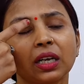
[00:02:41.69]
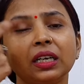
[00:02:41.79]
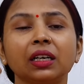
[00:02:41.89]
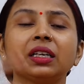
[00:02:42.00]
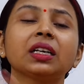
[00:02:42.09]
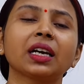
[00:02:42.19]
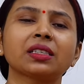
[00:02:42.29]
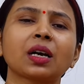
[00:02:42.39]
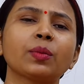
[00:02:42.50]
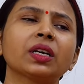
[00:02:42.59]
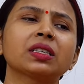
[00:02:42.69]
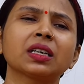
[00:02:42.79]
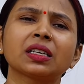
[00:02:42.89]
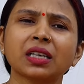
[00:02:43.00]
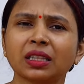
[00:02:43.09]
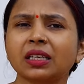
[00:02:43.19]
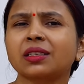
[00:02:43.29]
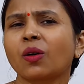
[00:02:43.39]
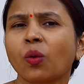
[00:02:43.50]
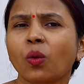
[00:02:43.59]
इन इन केस कभी किसी के साथ
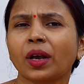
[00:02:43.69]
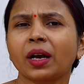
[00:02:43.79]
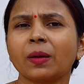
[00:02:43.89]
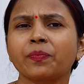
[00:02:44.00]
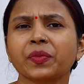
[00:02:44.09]
ऐसा हो गया